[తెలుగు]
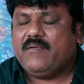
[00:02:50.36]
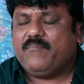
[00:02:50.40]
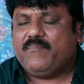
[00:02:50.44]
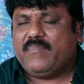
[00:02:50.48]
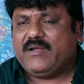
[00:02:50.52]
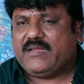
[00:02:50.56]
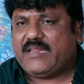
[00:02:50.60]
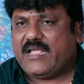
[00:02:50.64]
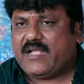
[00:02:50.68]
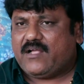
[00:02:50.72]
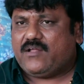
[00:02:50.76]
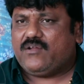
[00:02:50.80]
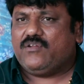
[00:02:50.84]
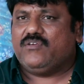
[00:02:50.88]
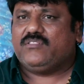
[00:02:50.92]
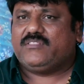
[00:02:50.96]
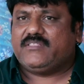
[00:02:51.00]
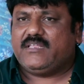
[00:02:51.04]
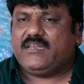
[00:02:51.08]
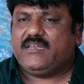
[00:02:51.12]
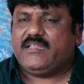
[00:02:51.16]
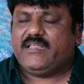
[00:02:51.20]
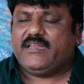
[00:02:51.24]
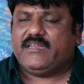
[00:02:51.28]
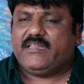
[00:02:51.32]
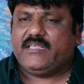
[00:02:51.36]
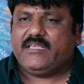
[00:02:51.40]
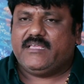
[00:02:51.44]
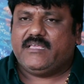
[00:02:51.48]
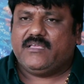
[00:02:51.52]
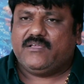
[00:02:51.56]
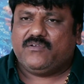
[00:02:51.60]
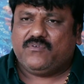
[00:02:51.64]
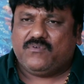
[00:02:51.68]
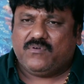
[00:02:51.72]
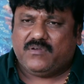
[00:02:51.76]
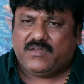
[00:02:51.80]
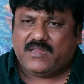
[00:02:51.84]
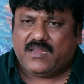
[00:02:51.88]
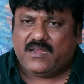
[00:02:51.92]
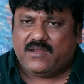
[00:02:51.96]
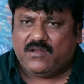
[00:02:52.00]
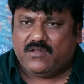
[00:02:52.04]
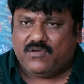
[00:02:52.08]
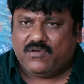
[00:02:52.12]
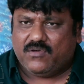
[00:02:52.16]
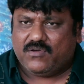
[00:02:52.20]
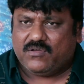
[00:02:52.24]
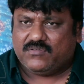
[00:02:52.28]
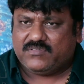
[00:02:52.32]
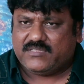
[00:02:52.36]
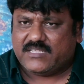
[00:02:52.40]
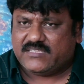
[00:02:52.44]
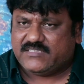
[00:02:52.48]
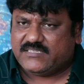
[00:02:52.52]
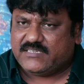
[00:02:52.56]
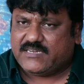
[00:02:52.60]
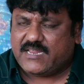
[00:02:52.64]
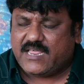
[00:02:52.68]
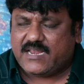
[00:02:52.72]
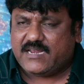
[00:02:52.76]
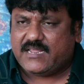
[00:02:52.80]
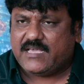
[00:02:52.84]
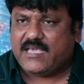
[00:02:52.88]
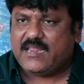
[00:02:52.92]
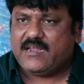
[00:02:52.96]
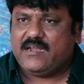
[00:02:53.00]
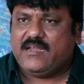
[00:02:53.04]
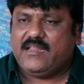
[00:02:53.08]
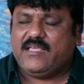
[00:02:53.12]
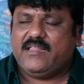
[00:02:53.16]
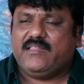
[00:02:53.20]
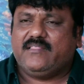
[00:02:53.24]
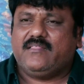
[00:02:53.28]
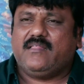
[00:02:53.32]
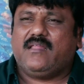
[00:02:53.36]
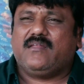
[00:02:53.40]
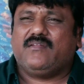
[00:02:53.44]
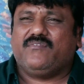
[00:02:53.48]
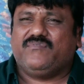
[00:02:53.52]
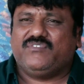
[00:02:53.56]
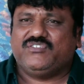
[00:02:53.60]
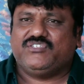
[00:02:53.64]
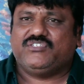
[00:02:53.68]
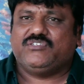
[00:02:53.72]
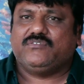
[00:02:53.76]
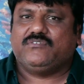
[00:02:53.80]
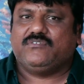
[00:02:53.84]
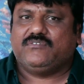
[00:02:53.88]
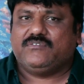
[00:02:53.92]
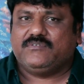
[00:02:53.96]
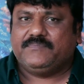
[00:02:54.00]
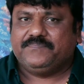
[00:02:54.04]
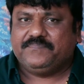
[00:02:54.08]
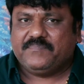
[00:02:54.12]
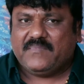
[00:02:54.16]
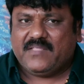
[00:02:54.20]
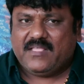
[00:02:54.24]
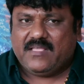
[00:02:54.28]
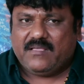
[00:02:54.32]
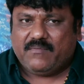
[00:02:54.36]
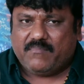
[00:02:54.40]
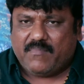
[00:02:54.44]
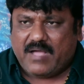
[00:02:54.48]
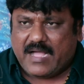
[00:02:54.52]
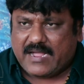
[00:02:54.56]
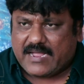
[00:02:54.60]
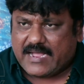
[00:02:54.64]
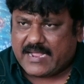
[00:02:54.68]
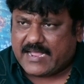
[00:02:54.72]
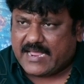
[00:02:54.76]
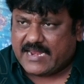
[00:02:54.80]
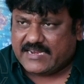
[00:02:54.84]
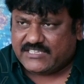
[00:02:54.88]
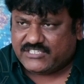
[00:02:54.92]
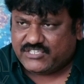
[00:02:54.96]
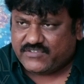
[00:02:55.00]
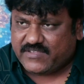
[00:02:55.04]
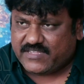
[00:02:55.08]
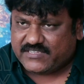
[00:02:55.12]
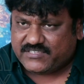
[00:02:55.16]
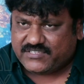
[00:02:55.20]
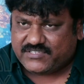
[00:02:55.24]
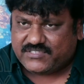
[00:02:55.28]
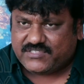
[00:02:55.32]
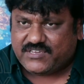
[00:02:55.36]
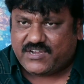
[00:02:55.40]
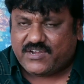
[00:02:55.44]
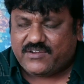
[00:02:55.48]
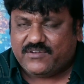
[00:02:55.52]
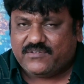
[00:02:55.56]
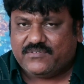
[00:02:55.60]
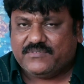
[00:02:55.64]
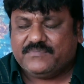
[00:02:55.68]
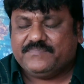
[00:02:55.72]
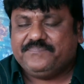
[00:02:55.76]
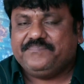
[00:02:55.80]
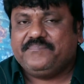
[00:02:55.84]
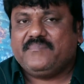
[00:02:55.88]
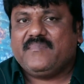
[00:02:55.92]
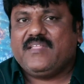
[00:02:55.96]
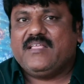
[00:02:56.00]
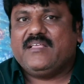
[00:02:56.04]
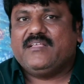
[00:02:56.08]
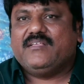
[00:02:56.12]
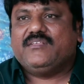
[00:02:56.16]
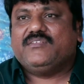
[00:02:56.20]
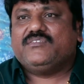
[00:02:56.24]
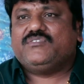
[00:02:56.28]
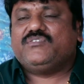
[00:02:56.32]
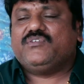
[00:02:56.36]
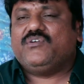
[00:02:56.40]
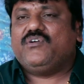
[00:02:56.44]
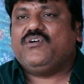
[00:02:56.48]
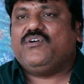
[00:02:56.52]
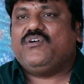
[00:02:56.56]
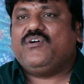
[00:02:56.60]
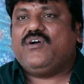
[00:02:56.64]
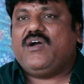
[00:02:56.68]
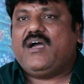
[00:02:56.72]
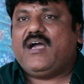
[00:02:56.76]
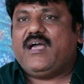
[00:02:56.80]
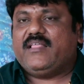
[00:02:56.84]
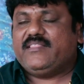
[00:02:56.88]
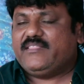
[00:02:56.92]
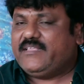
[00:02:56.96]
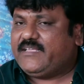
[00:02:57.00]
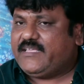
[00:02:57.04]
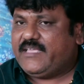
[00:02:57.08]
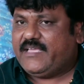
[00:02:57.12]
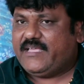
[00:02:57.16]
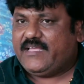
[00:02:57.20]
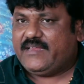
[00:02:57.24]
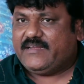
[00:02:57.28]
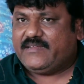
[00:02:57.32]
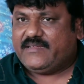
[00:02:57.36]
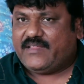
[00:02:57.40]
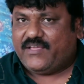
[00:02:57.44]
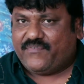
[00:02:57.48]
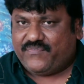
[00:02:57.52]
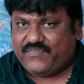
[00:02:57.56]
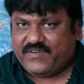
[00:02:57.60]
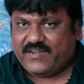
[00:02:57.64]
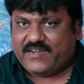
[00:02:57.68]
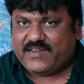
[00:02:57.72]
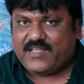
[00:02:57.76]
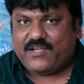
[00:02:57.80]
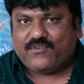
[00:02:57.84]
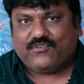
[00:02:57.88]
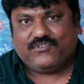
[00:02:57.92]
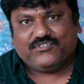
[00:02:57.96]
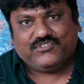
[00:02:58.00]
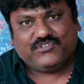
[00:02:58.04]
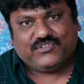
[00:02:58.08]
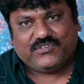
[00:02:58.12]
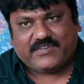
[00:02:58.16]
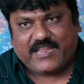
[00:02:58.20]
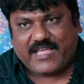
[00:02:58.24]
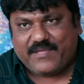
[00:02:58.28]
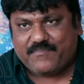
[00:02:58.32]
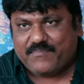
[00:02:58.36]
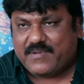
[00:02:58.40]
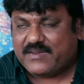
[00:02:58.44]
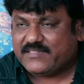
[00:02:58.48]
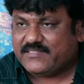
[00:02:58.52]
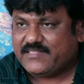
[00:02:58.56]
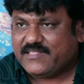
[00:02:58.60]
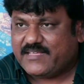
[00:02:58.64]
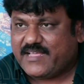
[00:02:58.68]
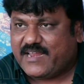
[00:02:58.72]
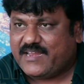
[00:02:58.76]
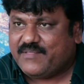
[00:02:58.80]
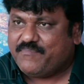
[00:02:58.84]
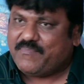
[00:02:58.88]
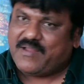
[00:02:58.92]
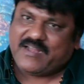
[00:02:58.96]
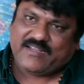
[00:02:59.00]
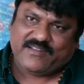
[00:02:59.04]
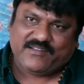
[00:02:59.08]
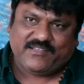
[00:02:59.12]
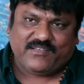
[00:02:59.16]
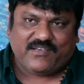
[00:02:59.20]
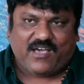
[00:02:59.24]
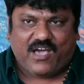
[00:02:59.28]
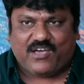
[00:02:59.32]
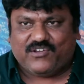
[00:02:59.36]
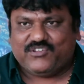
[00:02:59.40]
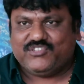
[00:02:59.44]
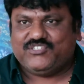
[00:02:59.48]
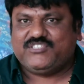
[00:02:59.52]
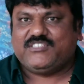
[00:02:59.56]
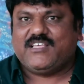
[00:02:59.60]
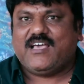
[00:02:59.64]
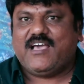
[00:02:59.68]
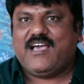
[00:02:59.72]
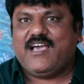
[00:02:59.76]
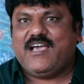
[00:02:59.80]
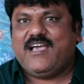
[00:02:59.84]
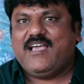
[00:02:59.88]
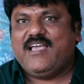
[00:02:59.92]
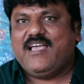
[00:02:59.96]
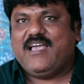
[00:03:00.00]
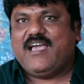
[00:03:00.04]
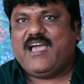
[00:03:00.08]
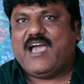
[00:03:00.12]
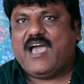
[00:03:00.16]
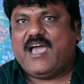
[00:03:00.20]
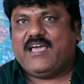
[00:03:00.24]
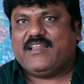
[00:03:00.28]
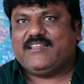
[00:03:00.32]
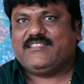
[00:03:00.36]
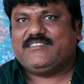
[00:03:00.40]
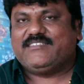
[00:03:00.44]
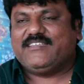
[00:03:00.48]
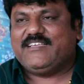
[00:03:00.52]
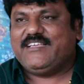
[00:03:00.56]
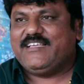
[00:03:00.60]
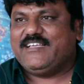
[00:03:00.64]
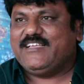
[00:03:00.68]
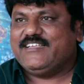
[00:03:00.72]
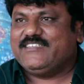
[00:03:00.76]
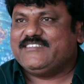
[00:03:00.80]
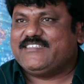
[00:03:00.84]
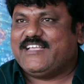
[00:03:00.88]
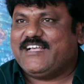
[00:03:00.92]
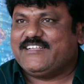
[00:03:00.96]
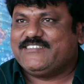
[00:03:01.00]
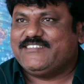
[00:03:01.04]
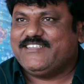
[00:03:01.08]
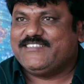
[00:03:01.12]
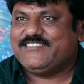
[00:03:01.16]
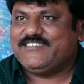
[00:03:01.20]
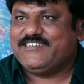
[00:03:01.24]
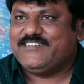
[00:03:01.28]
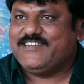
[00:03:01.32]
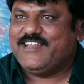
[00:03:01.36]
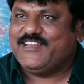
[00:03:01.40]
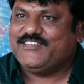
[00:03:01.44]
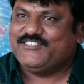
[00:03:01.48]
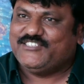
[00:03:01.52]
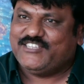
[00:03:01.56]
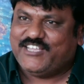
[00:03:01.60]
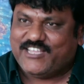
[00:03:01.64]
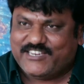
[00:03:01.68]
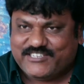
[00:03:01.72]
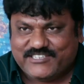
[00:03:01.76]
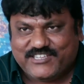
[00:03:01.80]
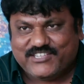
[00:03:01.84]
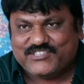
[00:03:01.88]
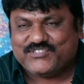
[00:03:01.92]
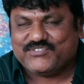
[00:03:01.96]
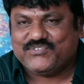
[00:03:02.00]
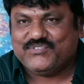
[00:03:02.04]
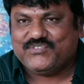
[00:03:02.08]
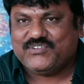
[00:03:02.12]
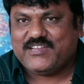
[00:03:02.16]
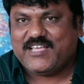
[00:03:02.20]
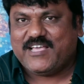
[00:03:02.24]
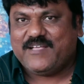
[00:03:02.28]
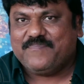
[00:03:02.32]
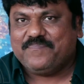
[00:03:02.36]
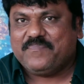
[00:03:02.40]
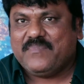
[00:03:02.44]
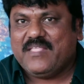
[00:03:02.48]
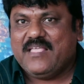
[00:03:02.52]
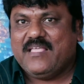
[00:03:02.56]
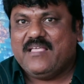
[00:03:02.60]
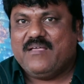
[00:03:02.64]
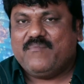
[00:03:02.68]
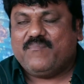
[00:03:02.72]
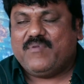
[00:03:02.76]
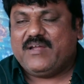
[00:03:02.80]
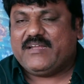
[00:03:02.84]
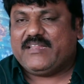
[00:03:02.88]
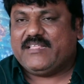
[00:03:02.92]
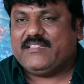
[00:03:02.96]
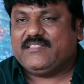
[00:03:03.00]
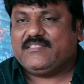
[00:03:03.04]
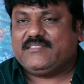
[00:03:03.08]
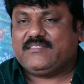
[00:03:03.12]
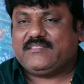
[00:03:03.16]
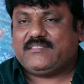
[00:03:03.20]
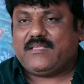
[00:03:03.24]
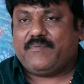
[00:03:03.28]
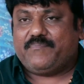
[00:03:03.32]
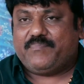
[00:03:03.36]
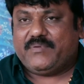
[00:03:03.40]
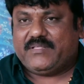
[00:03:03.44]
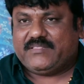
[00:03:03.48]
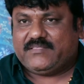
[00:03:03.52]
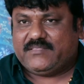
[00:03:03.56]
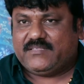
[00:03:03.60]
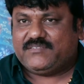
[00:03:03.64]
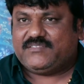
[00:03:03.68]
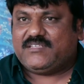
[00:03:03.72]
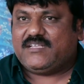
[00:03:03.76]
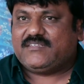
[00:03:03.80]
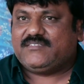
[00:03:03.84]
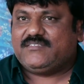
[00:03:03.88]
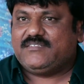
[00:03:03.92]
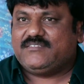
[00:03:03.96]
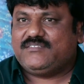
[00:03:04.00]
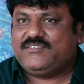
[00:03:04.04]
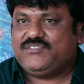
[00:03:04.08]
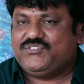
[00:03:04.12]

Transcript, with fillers: బట్ ఎక్కడో తెలియని గుండెల్లో సత్యనారాయణ గారు లేదు అన్న విషయం బాగా కలిచివేస్తుంది నన్ను సో అందుకే డెఫినెట్గా కొంచెం టైం పడుతుంది కానీ బట్ అరుస్తా అరిచి ఈ సక్సెస్ని నేను షేర్ చేసుకుంటా బట్ ఎంత పెద్ద సక్సెస్